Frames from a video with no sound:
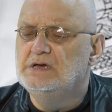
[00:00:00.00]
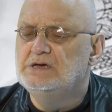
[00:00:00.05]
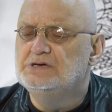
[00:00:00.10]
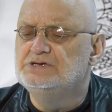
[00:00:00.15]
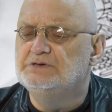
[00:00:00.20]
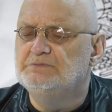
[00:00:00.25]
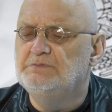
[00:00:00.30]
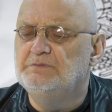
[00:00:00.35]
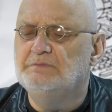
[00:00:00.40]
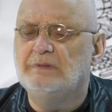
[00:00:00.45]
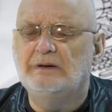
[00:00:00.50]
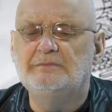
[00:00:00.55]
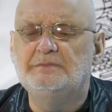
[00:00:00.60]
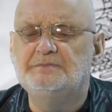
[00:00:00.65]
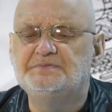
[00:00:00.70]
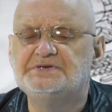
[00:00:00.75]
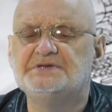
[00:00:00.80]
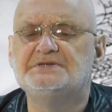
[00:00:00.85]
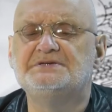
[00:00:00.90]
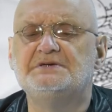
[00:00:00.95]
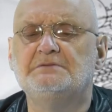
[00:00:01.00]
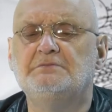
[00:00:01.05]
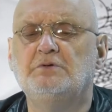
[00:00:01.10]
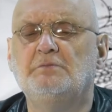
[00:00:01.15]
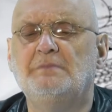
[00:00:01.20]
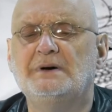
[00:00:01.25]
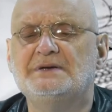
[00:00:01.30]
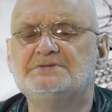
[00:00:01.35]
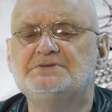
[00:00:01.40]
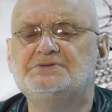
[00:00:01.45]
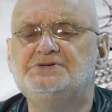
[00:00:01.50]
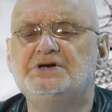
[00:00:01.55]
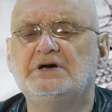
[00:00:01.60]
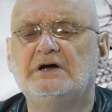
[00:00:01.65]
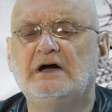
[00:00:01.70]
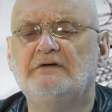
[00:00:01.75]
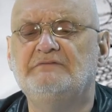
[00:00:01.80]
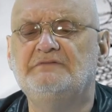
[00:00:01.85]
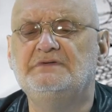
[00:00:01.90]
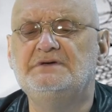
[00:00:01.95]
że my mamy przed sobą bardzo
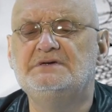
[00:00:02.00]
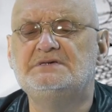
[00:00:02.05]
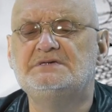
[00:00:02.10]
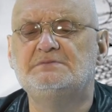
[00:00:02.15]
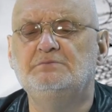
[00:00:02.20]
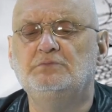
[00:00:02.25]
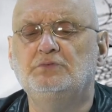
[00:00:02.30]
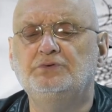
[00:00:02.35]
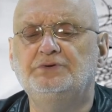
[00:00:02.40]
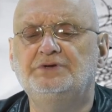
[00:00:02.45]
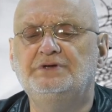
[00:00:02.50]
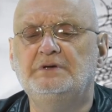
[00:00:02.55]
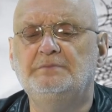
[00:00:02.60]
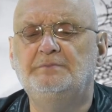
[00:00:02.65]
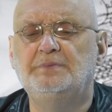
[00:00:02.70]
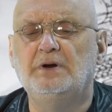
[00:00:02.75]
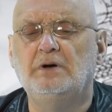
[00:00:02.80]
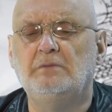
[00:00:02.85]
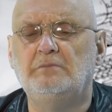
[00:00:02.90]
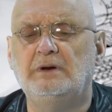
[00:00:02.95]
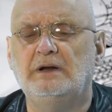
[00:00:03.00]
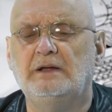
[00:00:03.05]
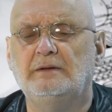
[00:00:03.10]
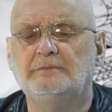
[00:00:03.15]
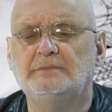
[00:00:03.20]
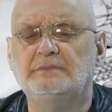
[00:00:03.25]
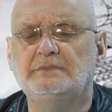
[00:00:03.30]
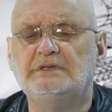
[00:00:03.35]
ciekawy i smutny problem,